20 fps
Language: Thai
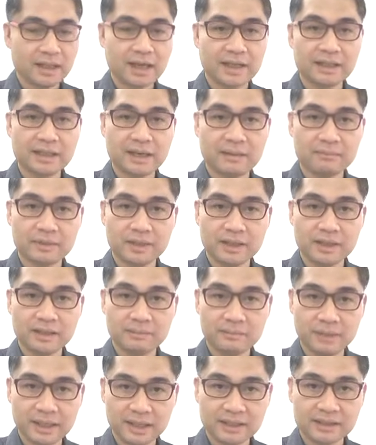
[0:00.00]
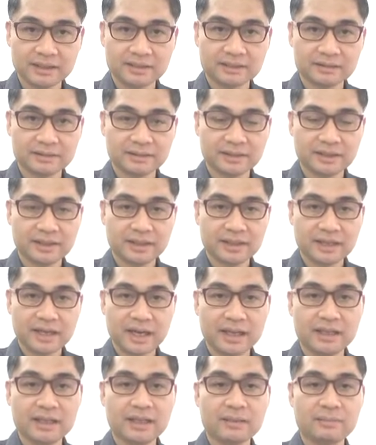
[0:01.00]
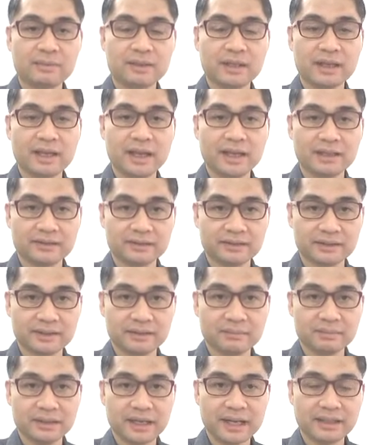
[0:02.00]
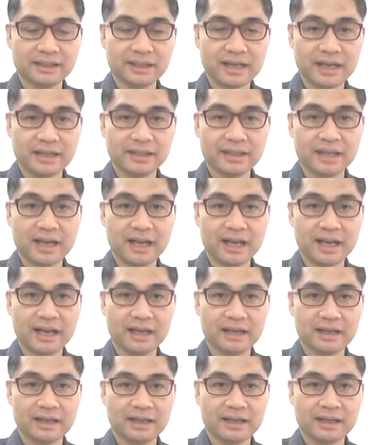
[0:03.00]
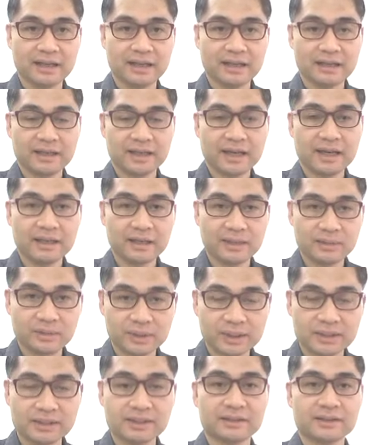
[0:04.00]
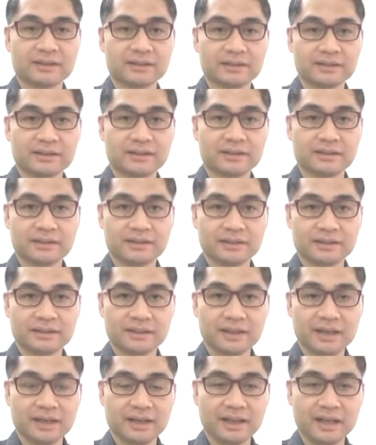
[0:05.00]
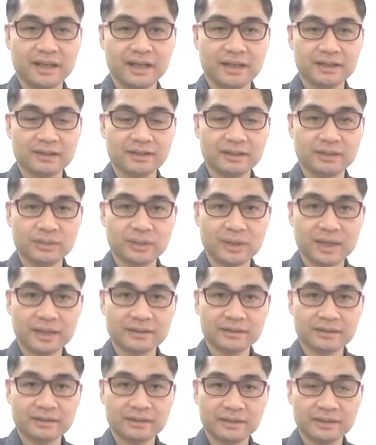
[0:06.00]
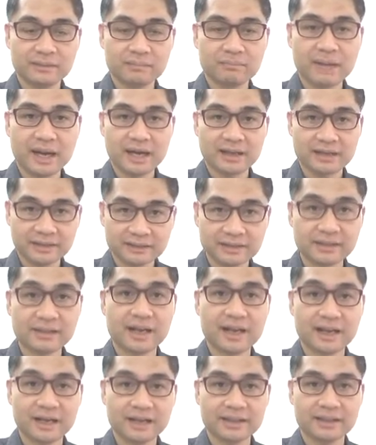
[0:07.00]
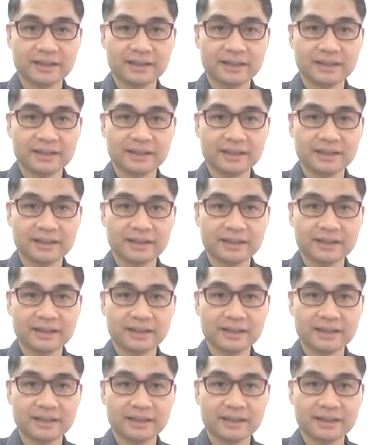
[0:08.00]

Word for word: การทำทรีทเมนต์อันนี้เพื่อเร่งเสริมการทายาให้เร็วขึ้นในสิวลักบางลักษณะ